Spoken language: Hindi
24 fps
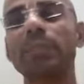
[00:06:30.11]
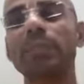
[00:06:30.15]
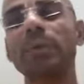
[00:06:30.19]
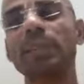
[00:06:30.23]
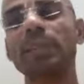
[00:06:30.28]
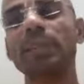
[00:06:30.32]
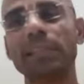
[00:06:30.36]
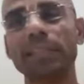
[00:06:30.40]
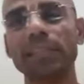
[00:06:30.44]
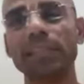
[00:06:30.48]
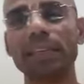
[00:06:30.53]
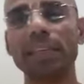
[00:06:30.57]

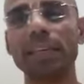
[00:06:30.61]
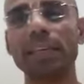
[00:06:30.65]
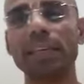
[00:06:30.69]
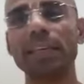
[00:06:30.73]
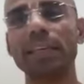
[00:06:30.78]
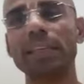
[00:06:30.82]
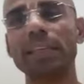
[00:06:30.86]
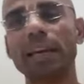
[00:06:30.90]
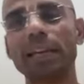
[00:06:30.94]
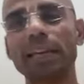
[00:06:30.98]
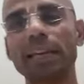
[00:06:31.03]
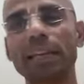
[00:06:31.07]
भक्ति के लिए
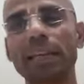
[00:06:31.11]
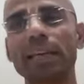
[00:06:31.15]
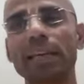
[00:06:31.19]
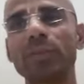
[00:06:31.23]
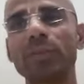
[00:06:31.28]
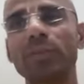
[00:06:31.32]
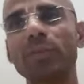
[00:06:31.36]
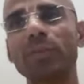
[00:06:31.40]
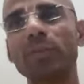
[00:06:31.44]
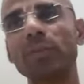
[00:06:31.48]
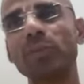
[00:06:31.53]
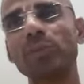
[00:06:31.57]
क्या क्या
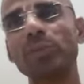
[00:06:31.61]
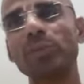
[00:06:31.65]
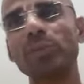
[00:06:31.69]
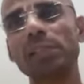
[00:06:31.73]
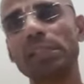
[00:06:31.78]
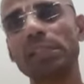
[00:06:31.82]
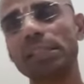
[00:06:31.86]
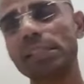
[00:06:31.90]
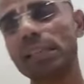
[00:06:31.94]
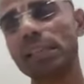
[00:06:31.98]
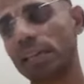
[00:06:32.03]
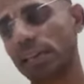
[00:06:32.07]
अनुकूल
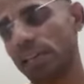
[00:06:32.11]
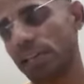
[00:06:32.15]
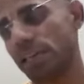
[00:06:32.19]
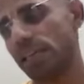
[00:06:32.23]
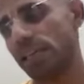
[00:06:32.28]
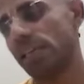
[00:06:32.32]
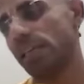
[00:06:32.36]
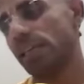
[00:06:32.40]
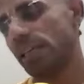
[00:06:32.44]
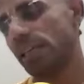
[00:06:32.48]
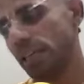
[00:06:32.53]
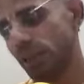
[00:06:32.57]
चीजें हैं
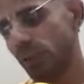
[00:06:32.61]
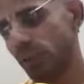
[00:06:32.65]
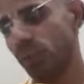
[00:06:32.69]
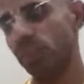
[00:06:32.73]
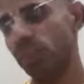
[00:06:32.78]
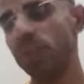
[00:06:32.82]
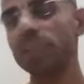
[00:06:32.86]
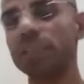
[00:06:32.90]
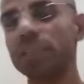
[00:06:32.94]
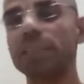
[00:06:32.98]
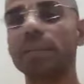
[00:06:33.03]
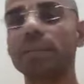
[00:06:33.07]

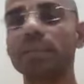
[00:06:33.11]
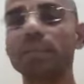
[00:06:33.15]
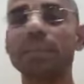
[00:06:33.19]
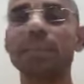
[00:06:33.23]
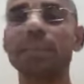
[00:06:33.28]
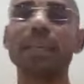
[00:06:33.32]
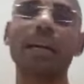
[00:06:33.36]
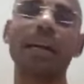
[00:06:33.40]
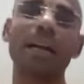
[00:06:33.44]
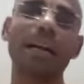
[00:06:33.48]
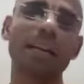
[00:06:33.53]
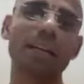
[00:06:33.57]

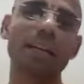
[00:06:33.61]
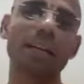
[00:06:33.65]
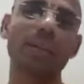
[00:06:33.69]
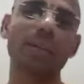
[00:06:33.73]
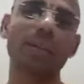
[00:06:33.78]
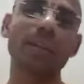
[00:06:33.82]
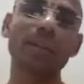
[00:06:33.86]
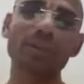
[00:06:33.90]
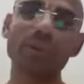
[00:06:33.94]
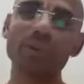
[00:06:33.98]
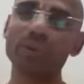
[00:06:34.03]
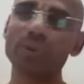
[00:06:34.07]
उपदेशामृत के आगे
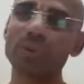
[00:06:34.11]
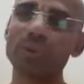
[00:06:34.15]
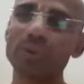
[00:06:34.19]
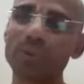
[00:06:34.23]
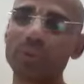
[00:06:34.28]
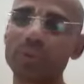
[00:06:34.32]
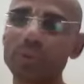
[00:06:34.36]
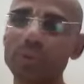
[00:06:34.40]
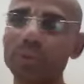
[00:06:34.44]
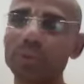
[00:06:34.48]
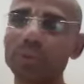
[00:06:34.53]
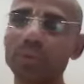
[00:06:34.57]
वाले
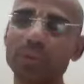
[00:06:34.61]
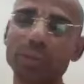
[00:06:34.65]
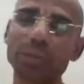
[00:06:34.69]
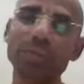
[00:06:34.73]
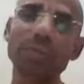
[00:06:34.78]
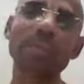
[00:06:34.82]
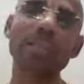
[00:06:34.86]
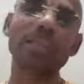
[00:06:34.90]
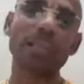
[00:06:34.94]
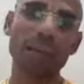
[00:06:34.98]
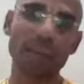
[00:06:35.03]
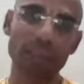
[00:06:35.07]
श्लोकों में उसको
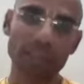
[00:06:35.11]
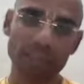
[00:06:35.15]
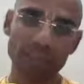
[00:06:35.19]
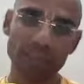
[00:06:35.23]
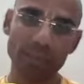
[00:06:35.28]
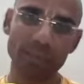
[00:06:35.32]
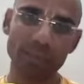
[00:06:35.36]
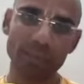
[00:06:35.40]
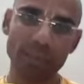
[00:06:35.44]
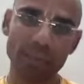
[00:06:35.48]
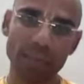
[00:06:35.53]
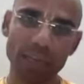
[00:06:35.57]
विस्तार
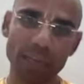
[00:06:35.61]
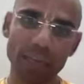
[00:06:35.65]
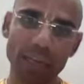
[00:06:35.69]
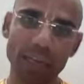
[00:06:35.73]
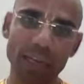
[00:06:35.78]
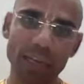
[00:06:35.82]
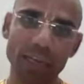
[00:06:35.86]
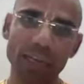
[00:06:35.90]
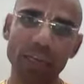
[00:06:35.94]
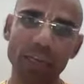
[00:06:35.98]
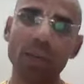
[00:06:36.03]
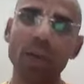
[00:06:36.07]
से बताया
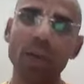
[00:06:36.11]
है